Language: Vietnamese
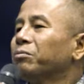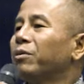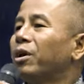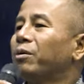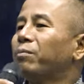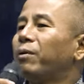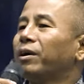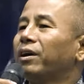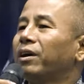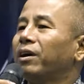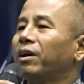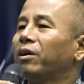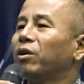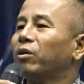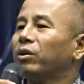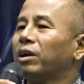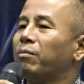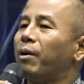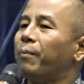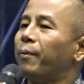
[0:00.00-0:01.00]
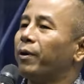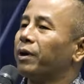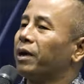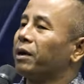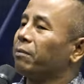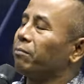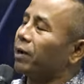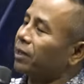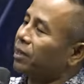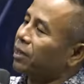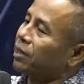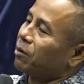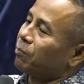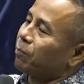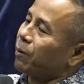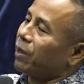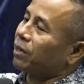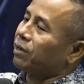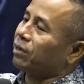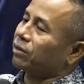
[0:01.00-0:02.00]
Bong bong đó lúc này bong bong đằng mấy trên ở
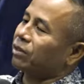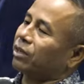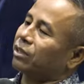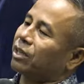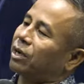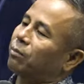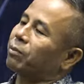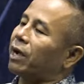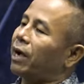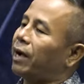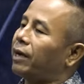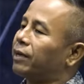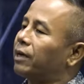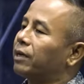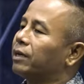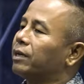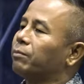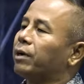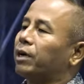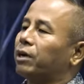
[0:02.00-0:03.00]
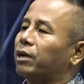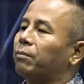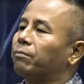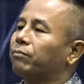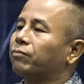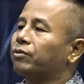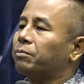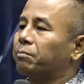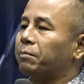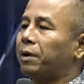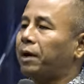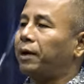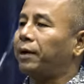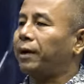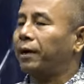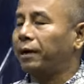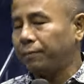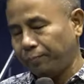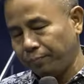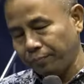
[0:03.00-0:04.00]
pê là dân tới tam khai đó giờ mình làm sập
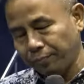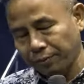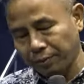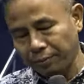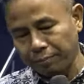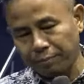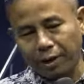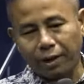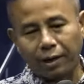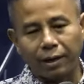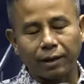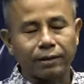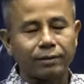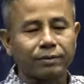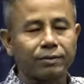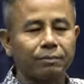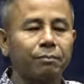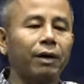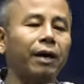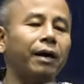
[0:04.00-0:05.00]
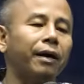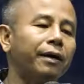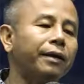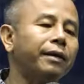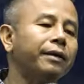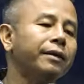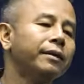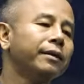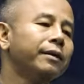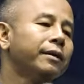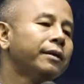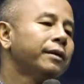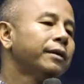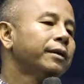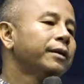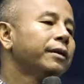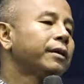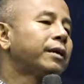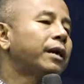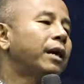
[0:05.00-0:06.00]
bài à. Bà sập bài.
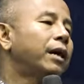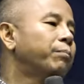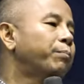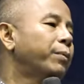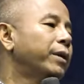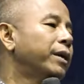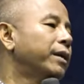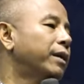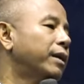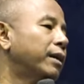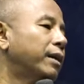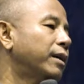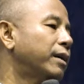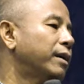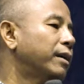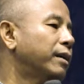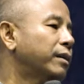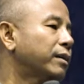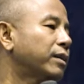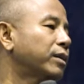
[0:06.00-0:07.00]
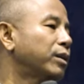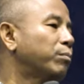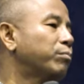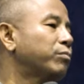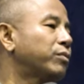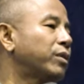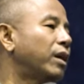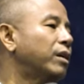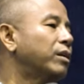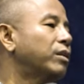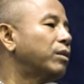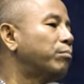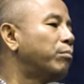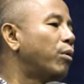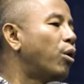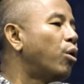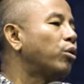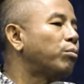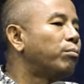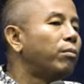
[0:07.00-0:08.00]
Copy khi ông tới đồng
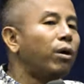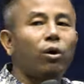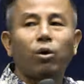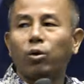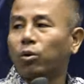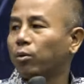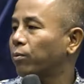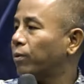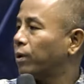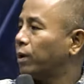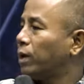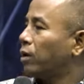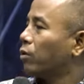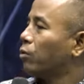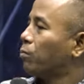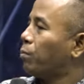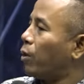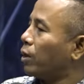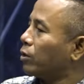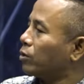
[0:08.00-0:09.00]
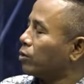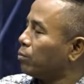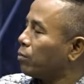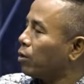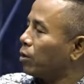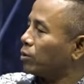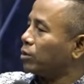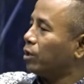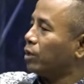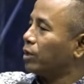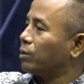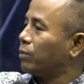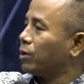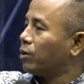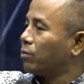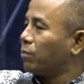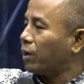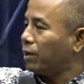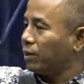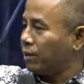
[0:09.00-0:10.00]
bông đồng bông. Nó cứ phón xong cuộc cho tới
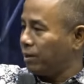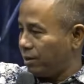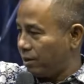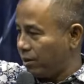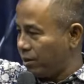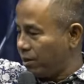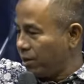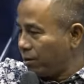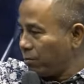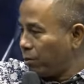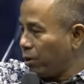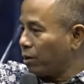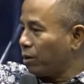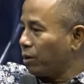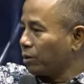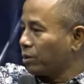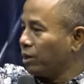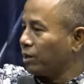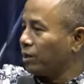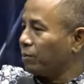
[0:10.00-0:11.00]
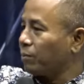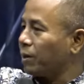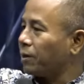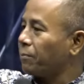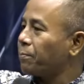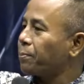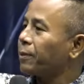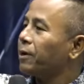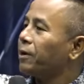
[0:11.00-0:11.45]
mới cứ phón. Phón cuộc cho tới mới.